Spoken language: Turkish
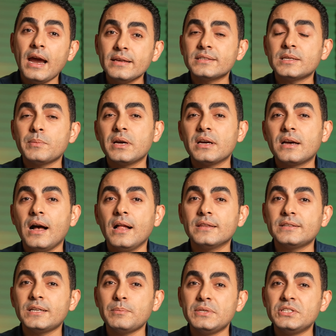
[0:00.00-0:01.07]
Her zaman
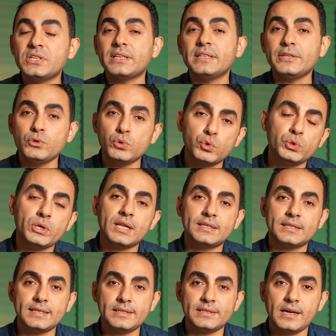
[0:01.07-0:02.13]
kaldırabilecekleri yükün
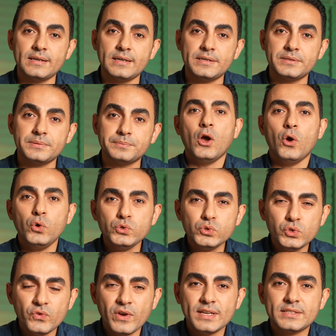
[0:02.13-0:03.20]
altına girerler.
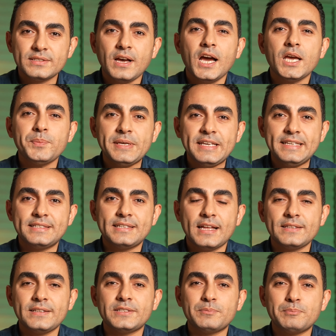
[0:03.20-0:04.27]
Özgüven sahibi
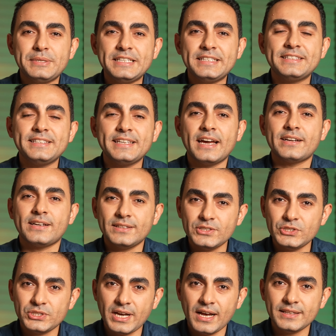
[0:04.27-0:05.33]
insanların bir diğer
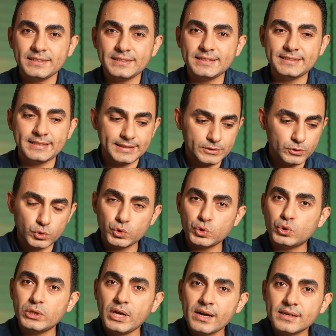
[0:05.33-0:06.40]
alışkanlığı da
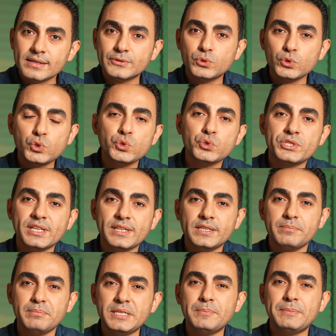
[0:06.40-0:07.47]
duygularla
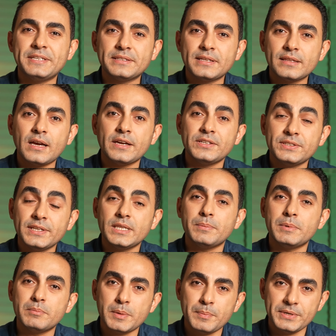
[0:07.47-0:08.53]
düşünceleri birbirinden ayırt
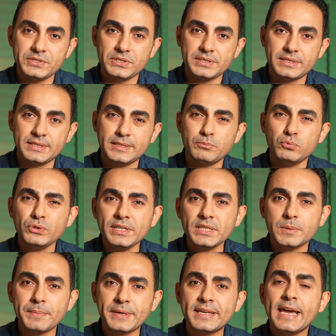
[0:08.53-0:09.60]
edebilme becerisidir. Bu
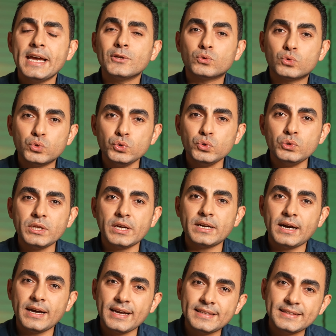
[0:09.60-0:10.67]
ne demek?
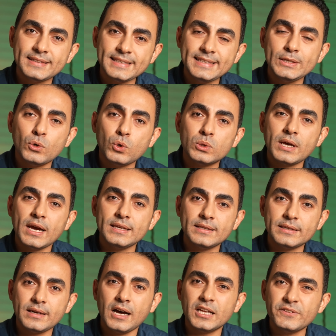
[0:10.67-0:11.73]
Duygular hayattaki
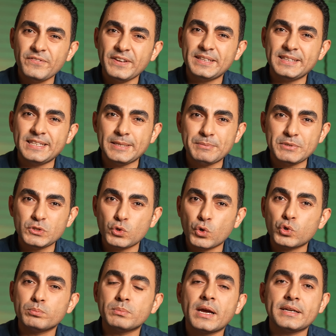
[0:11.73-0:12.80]
olaylara atfettiğimiz
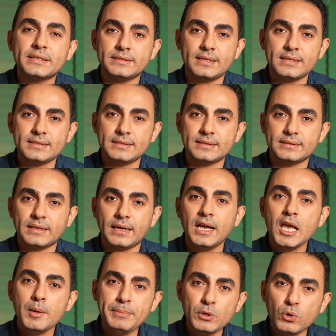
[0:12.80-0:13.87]
yorumlardır aslında.
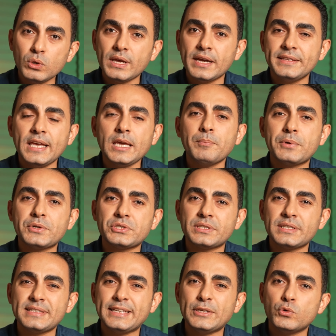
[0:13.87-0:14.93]
Bir olay tek
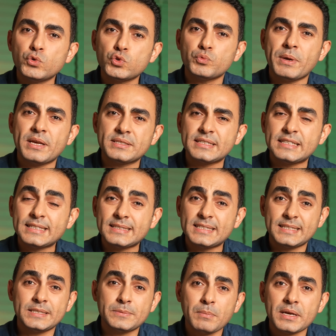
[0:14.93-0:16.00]
başına seni üzmez,
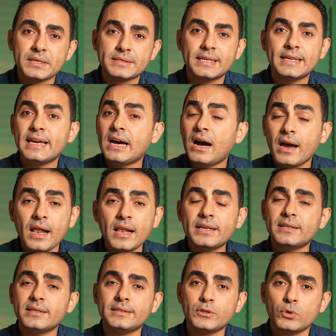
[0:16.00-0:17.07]
kızdırmaz, hayal
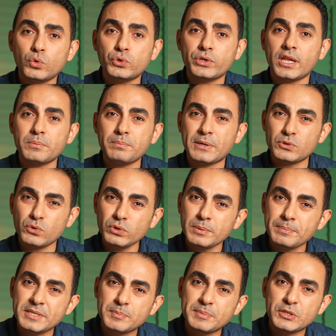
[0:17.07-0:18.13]
kırıklığına uğratmaz.
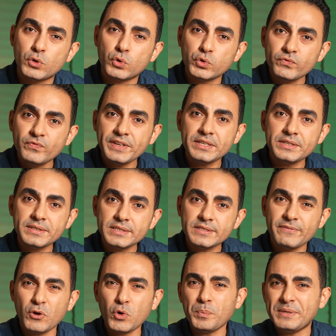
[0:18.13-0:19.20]
Ona biz bir yorum
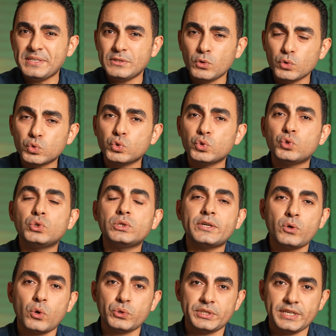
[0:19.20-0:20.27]
veririz ve o bizde o
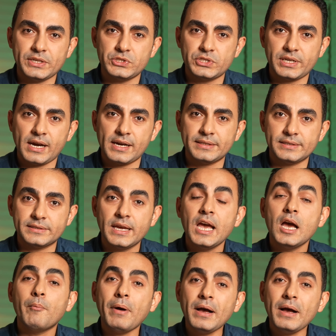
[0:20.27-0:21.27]
duyguları ortaya çıkartır.